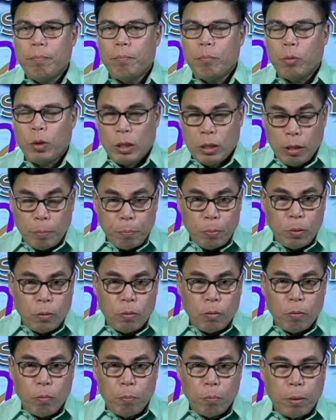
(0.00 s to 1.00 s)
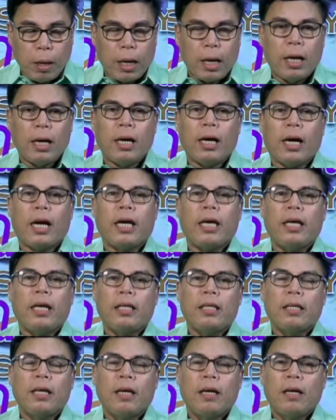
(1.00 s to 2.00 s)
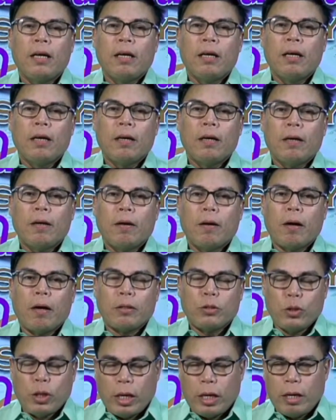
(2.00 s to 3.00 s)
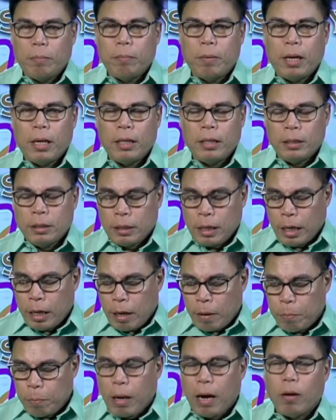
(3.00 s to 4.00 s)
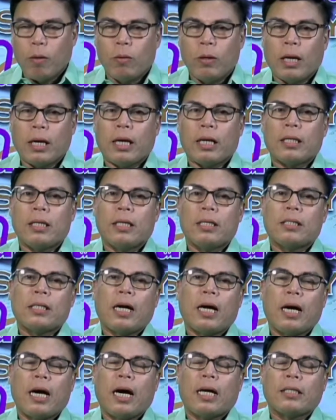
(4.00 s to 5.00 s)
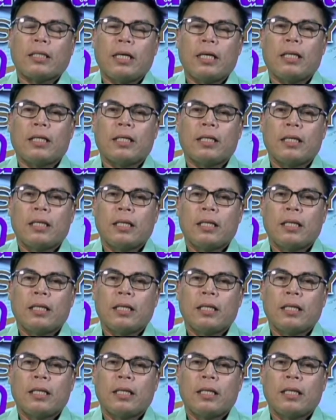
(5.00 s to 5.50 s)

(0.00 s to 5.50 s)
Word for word: munisipyo, barangay, ah, chairman, ayan, bago nakarating sa atin.